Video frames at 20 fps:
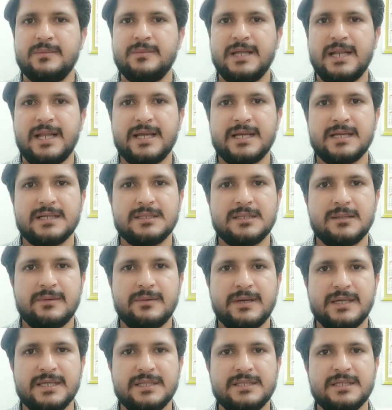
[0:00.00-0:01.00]
बेल आइकन
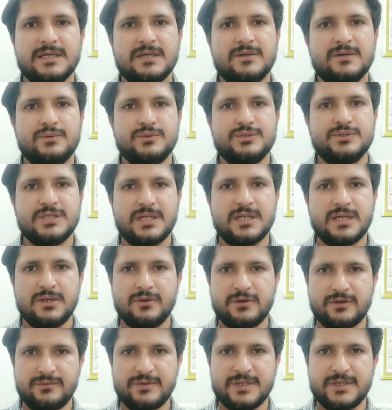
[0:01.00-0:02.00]
दबाइए ताकि फ्यूचर की
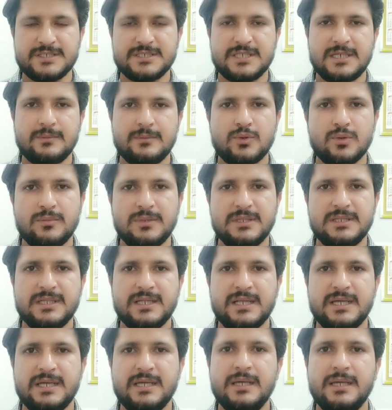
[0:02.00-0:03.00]
नोटिफिकेशन आपको मिलती
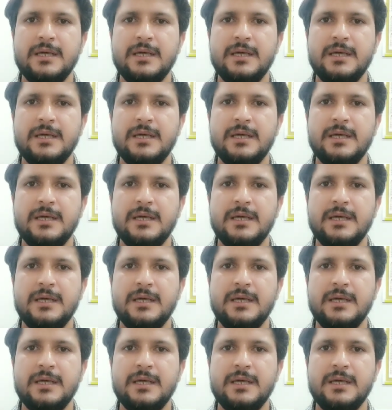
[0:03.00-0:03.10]
रहे